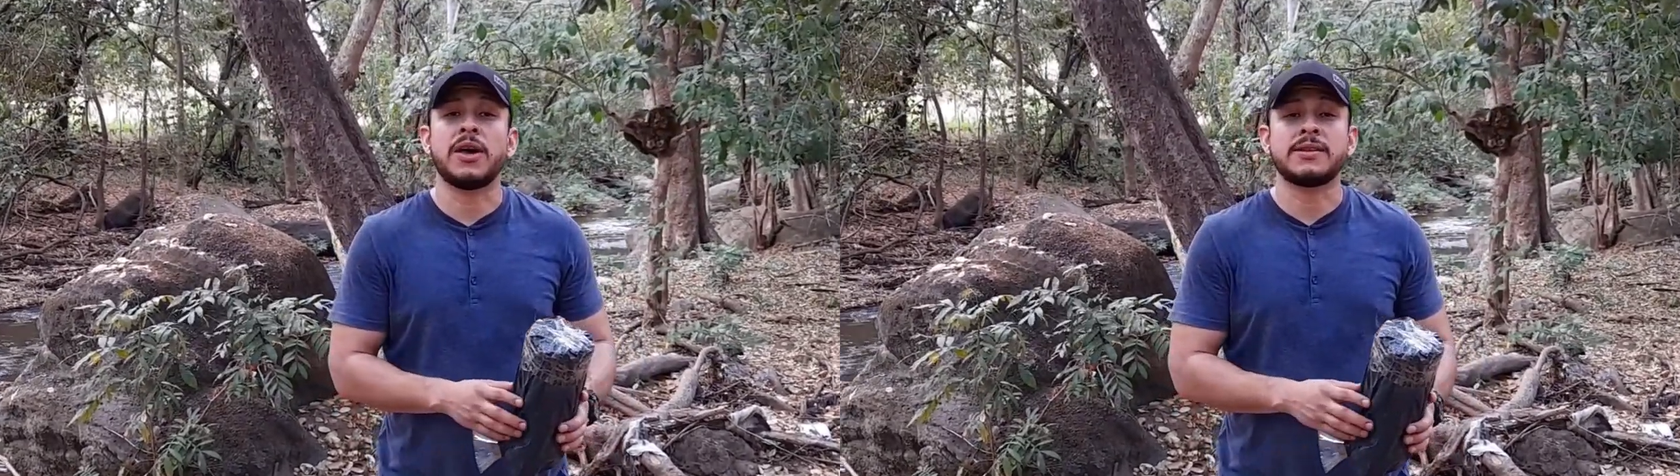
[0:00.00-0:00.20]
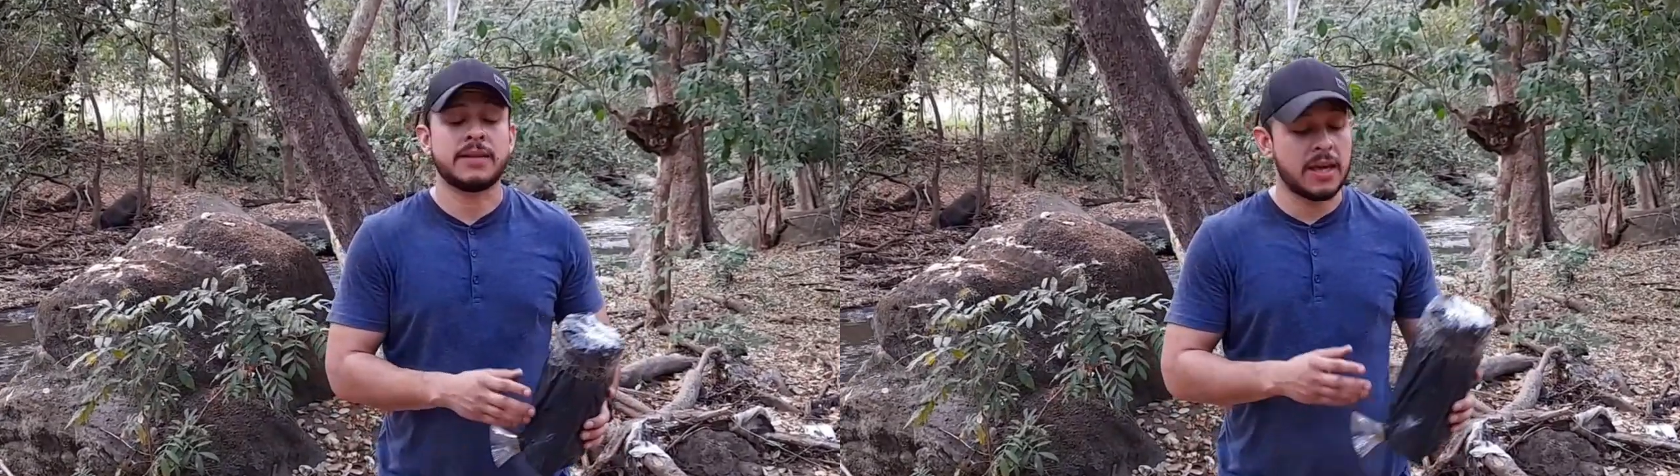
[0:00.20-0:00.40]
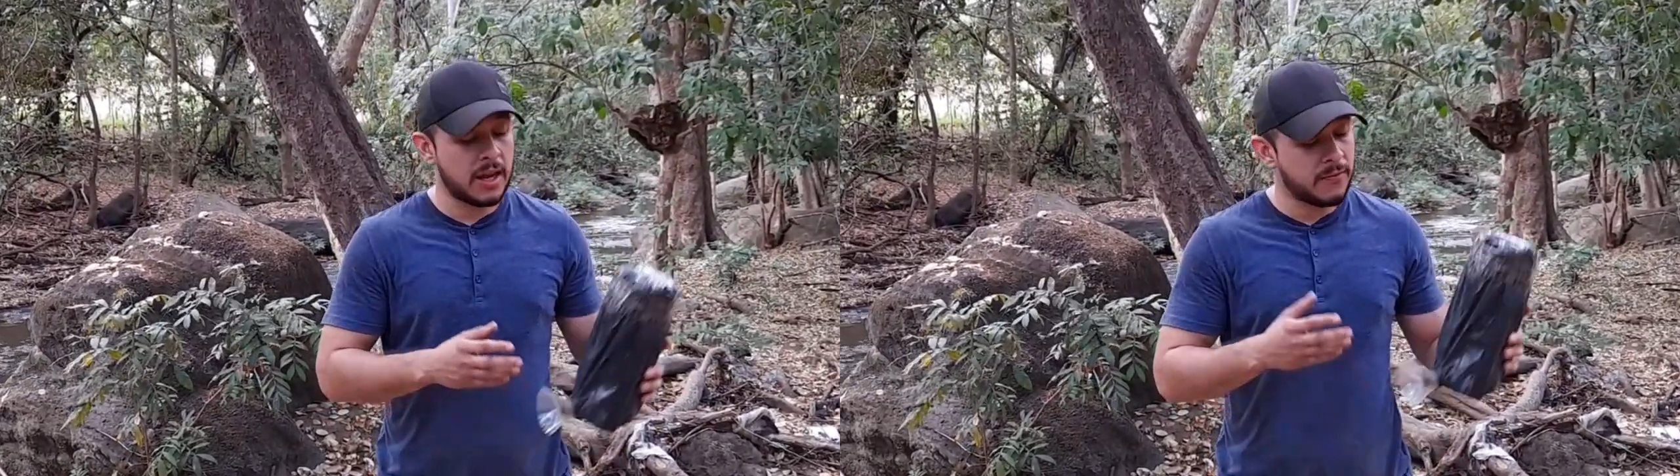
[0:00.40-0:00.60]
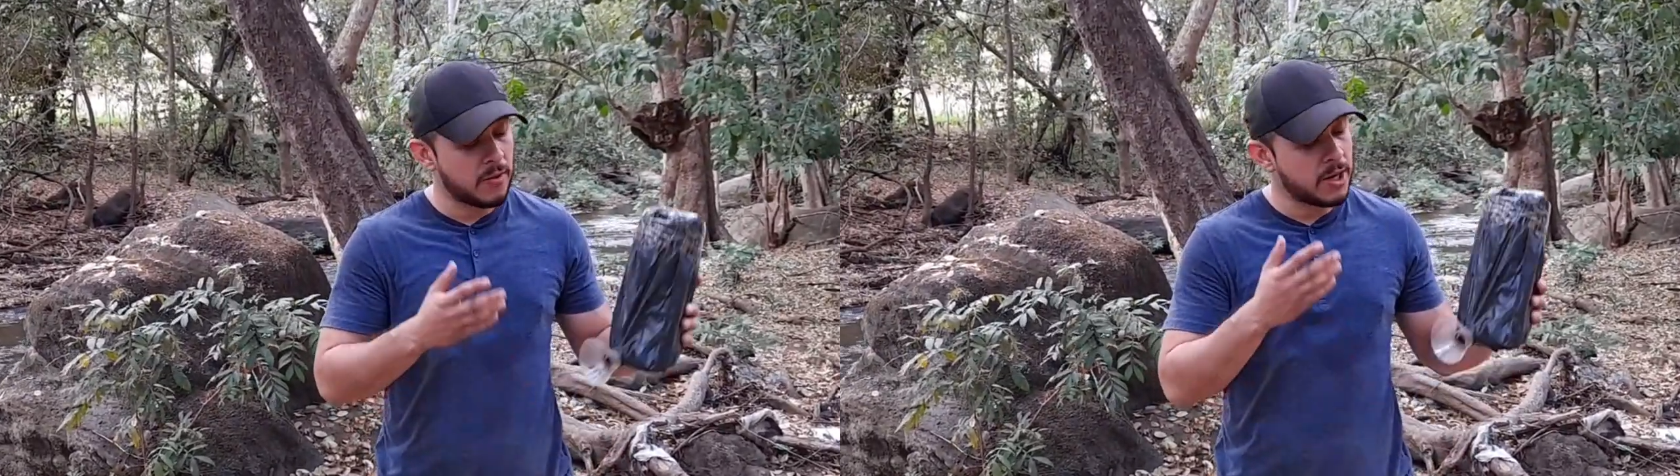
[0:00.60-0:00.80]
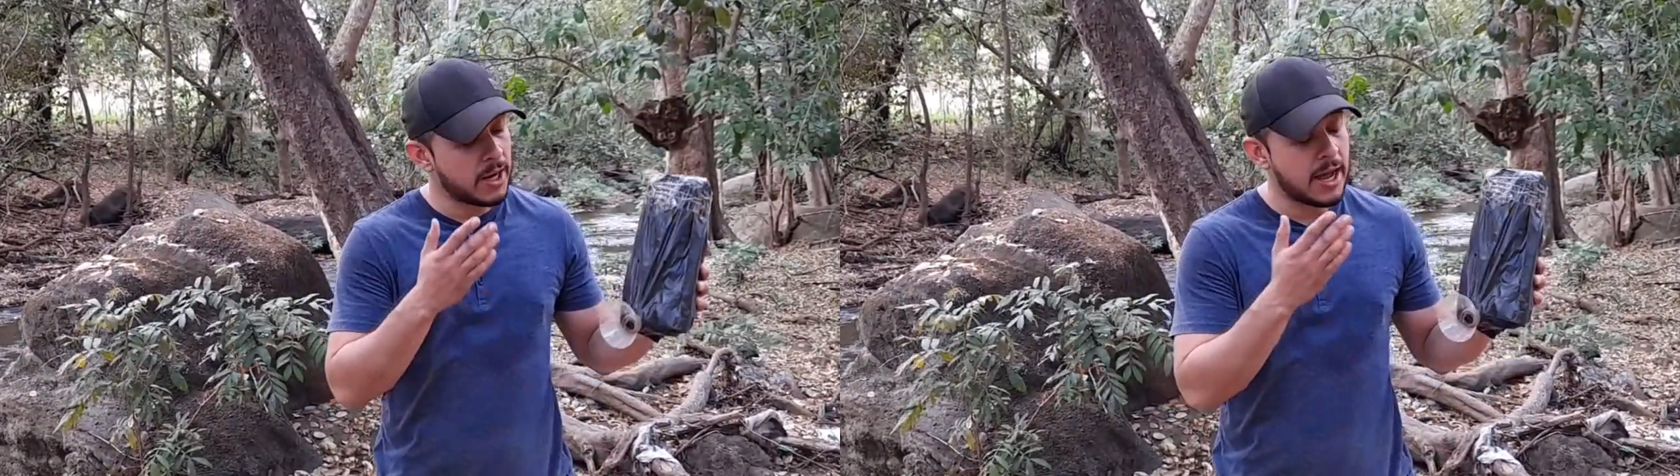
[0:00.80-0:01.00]
a enseñar a
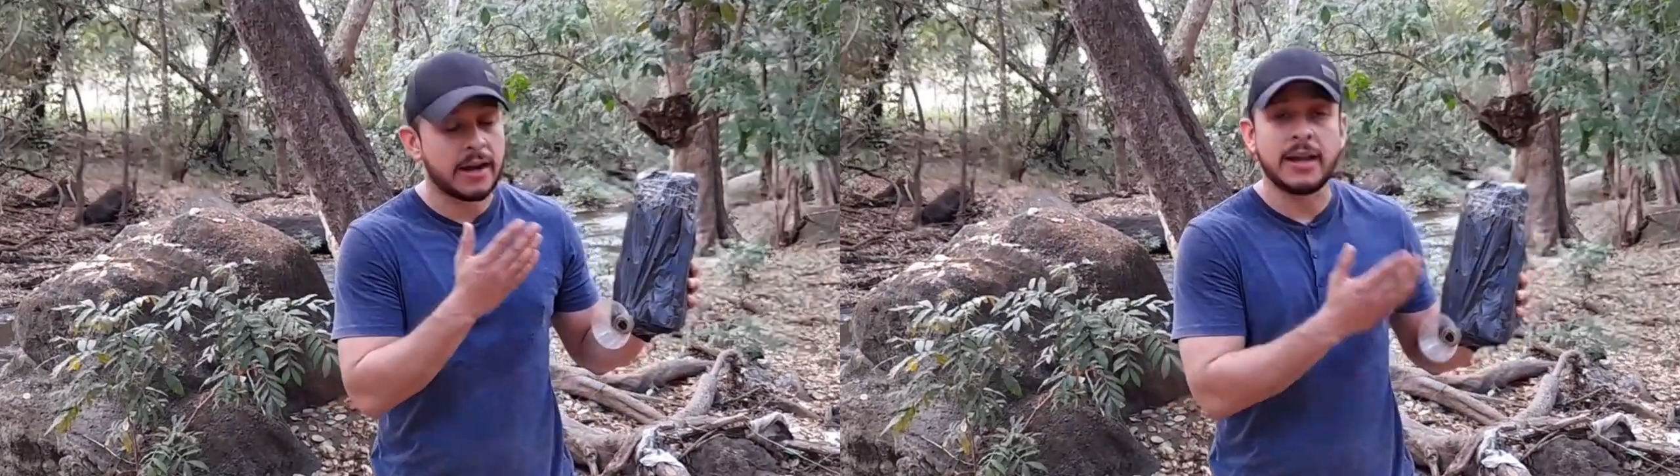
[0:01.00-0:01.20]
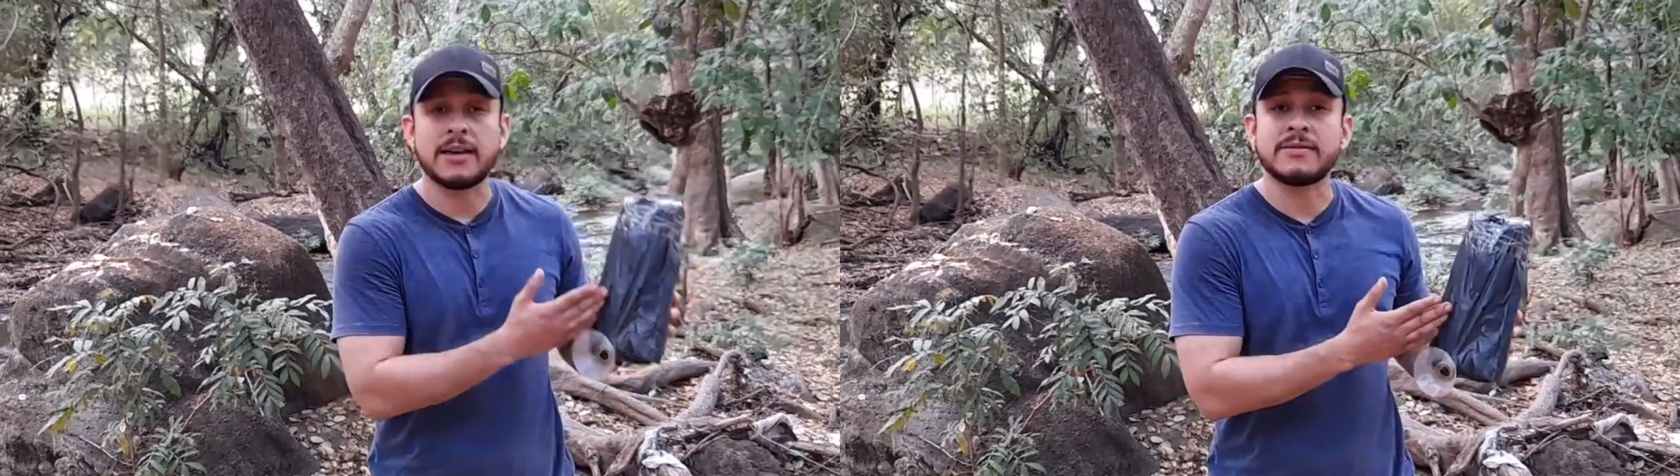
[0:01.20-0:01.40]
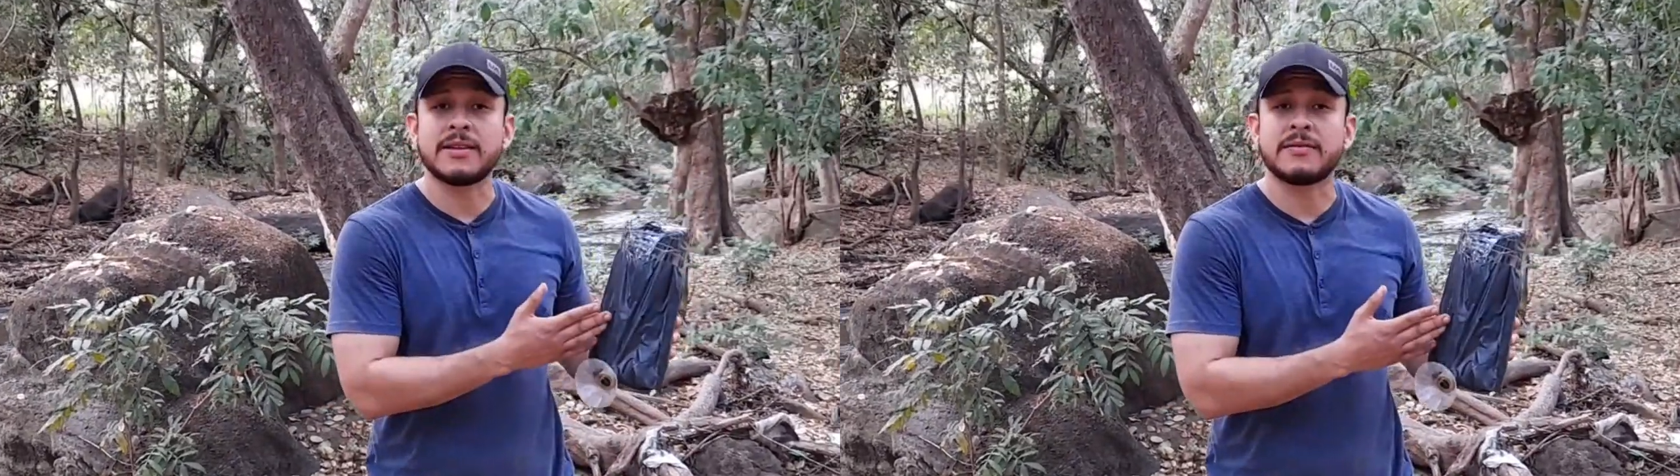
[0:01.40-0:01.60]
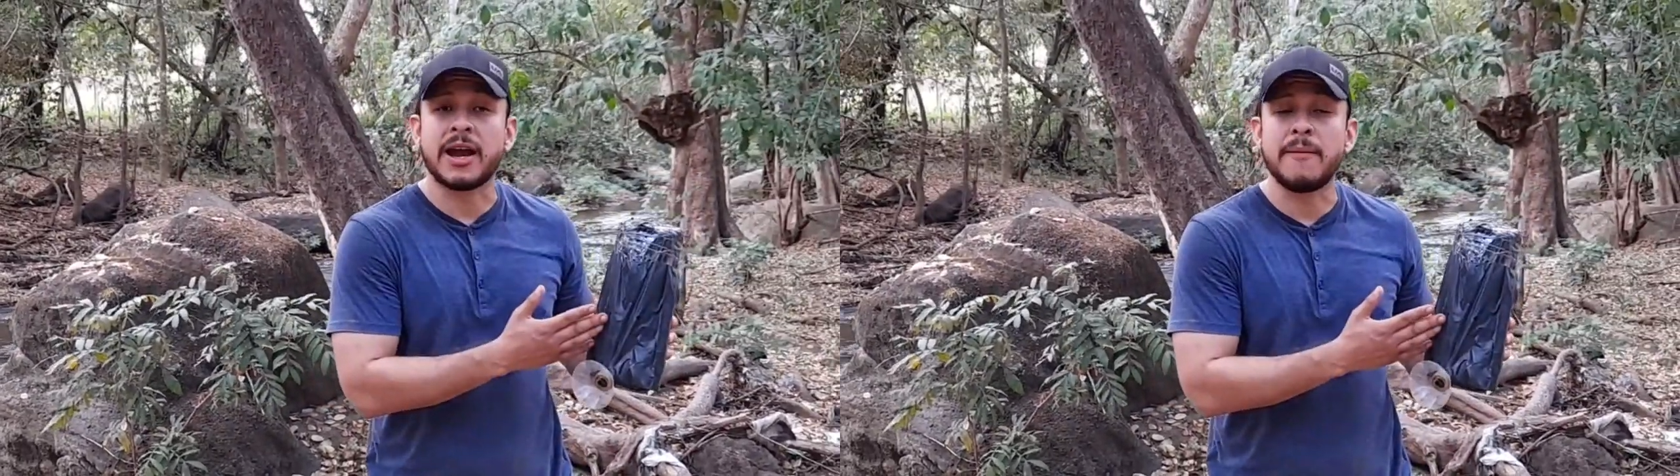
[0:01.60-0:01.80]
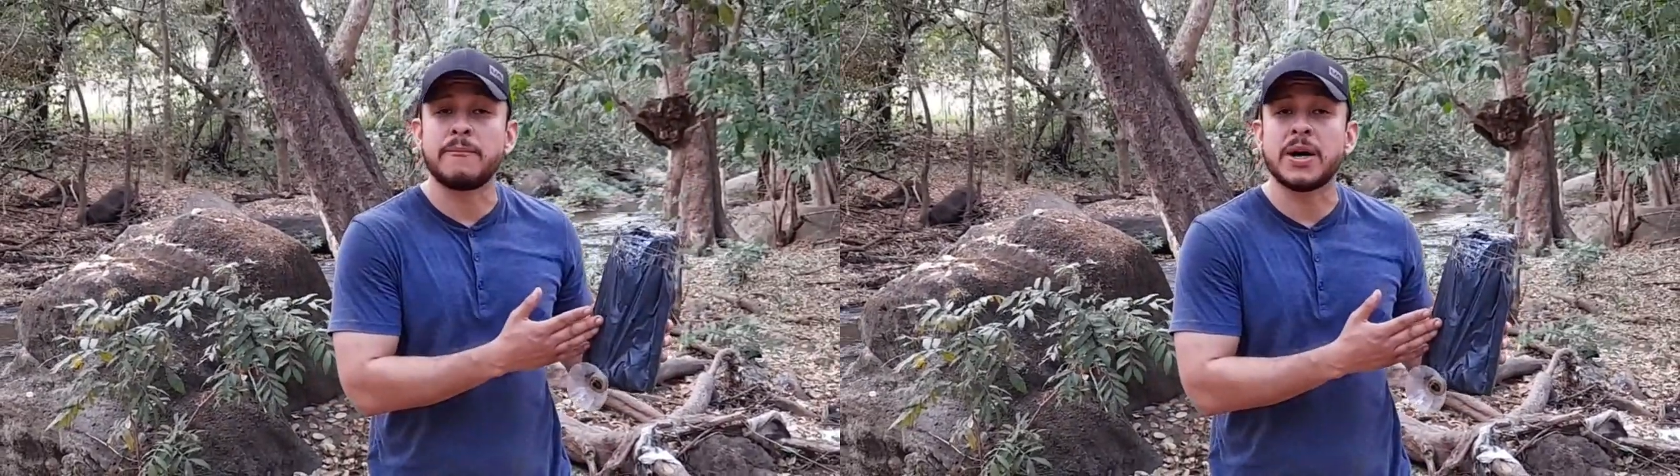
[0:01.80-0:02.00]
fabricar estas
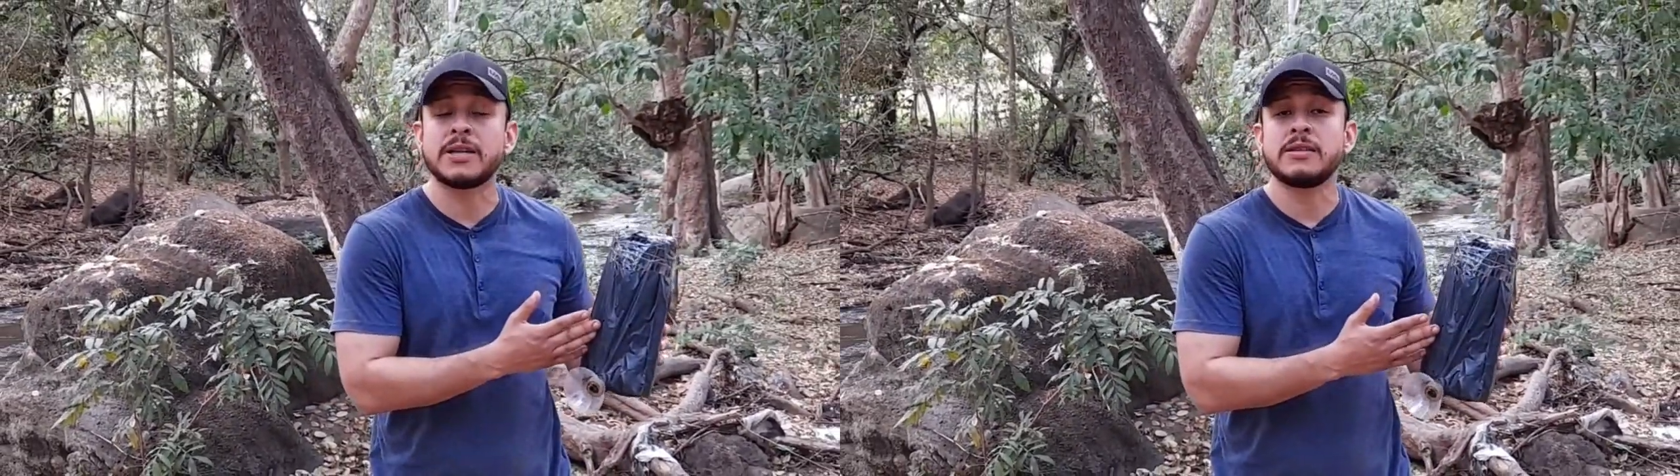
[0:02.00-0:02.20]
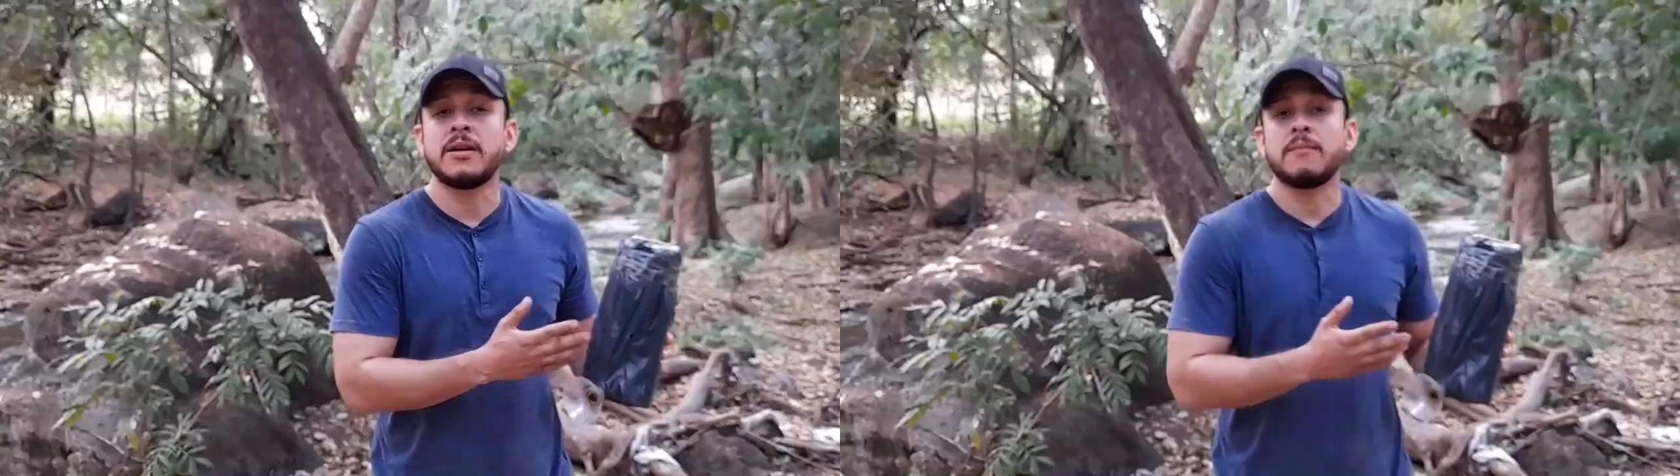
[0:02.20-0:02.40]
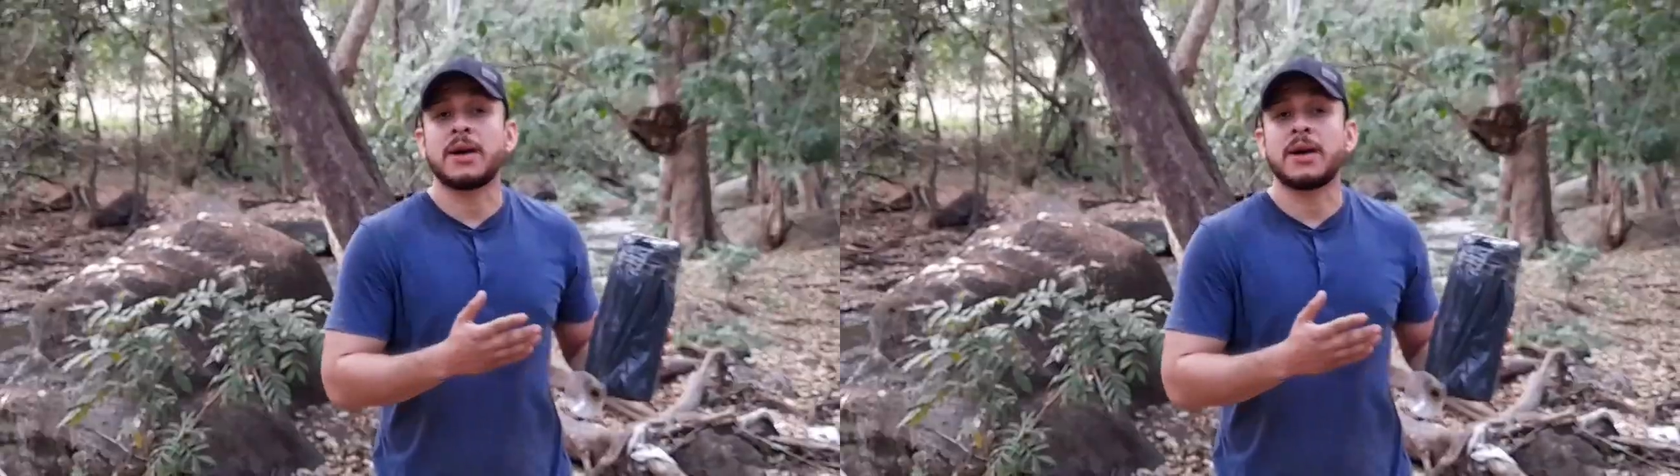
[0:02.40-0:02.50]
trampas